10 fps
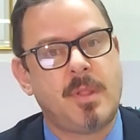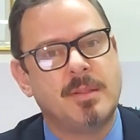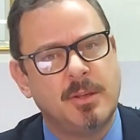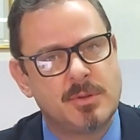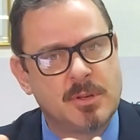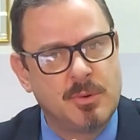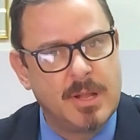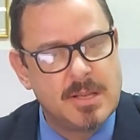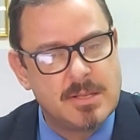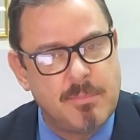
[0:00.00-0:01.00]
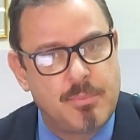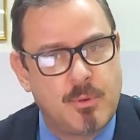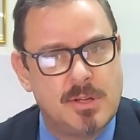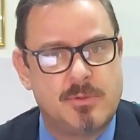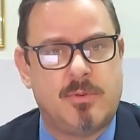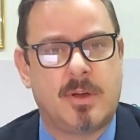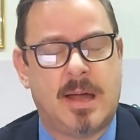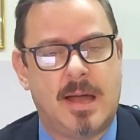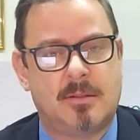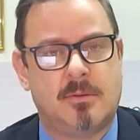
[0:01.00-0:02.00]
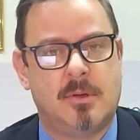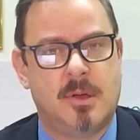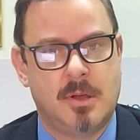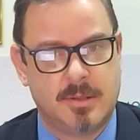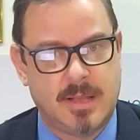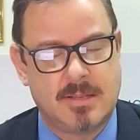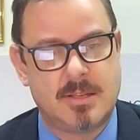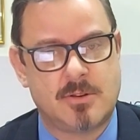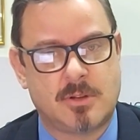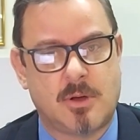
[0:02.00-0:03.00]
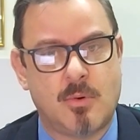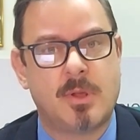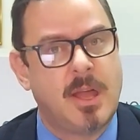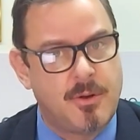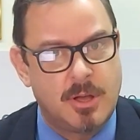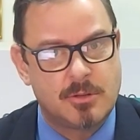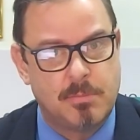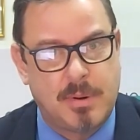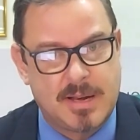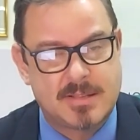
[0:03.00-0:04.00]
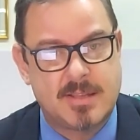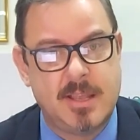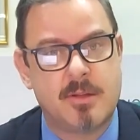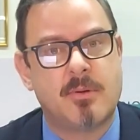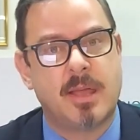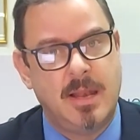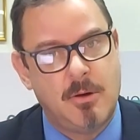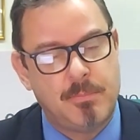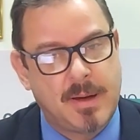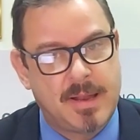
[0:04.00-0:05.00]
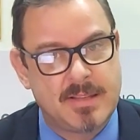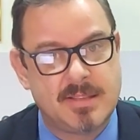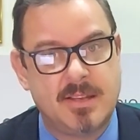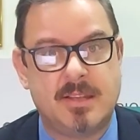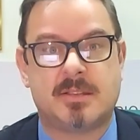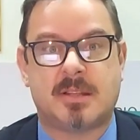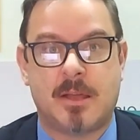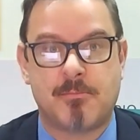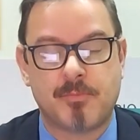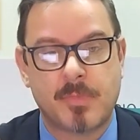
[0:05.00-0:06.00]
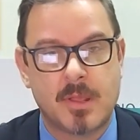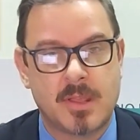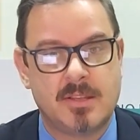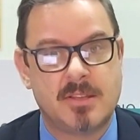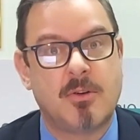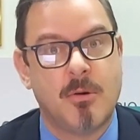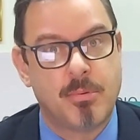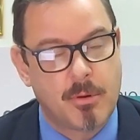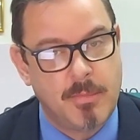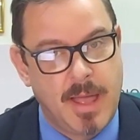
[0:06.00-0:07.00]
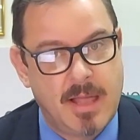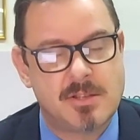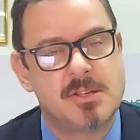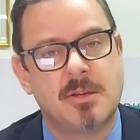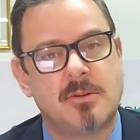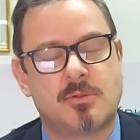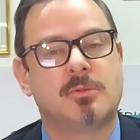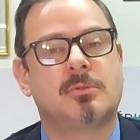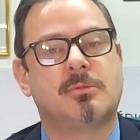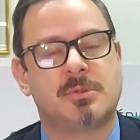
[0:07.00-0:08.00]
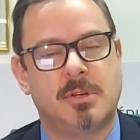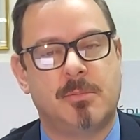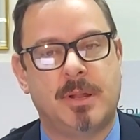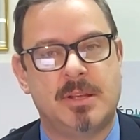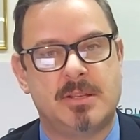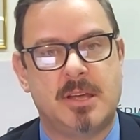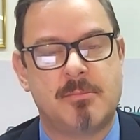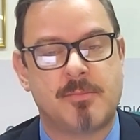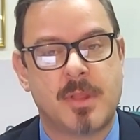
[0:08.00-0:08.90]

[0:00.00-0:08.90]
Deu segurança para o advogado da CJU, que é nosso parceiro, ele é um parecerista que se compromete junto com o seu parecer,